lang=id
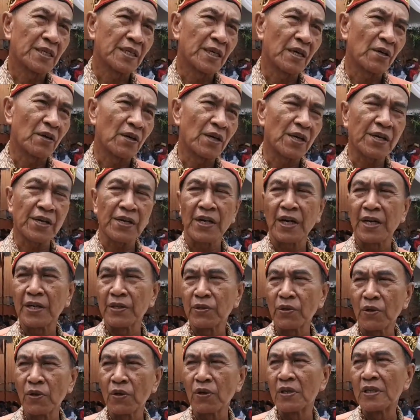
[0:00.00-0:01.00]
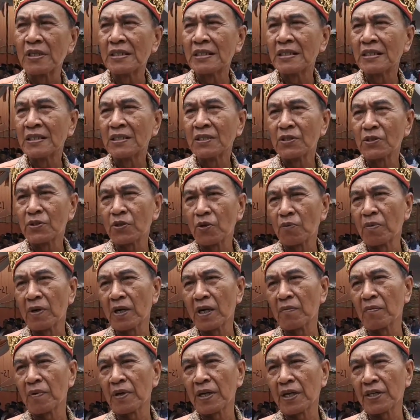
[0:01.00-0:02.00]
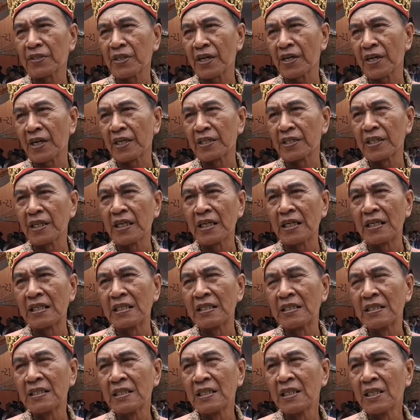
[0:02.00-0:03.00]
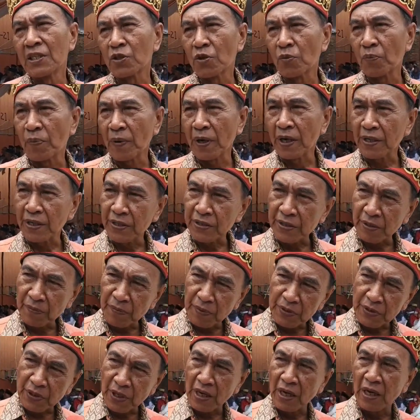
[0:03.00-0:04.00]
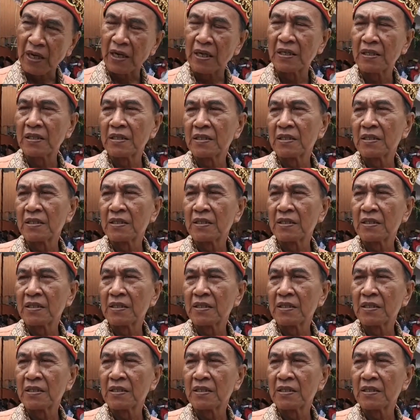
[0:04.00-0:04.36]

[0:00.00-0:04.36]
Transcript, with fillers: Oleh karena itu, untuk bagaimana caranya supaya kita bisa